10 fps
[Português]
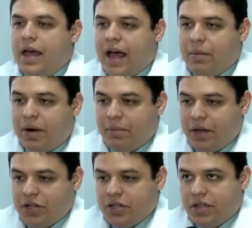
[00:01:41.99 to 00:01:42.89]
Abra
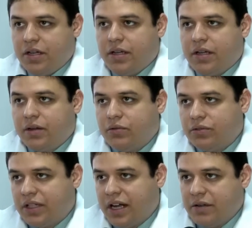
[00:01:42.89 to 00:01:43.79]
Abramet eh, é
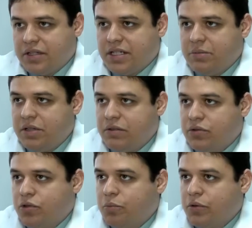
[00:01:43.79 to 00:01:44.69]
contrária ao exame não
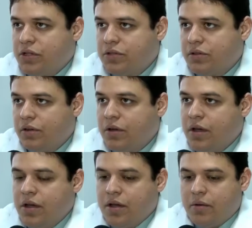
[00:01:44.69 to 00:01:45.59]
só por isso, Léo
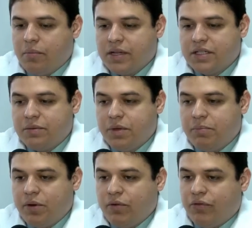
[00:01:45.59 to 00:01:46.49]
mas
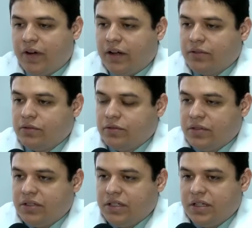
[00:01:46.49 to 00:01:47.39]
também pelo fato
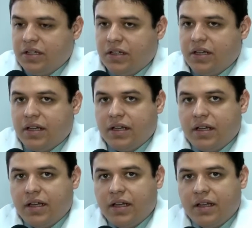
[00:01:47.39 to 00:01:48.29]
de,
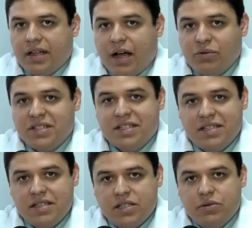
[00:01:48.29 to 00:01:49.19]
é, da
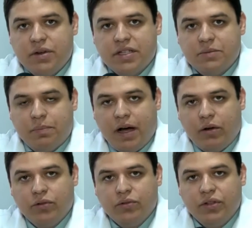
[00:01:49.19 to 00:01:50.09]
ausência de um
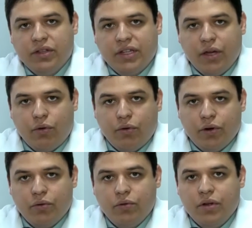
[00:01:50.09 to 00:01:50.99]
respaldo
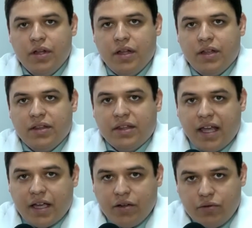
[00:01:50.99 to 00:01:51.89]
teórico,
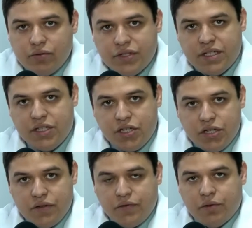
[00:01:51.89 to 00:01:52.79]

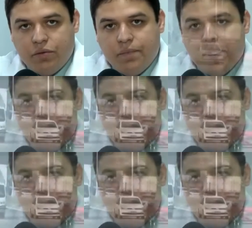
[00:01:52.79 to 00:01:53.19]
técnico-científico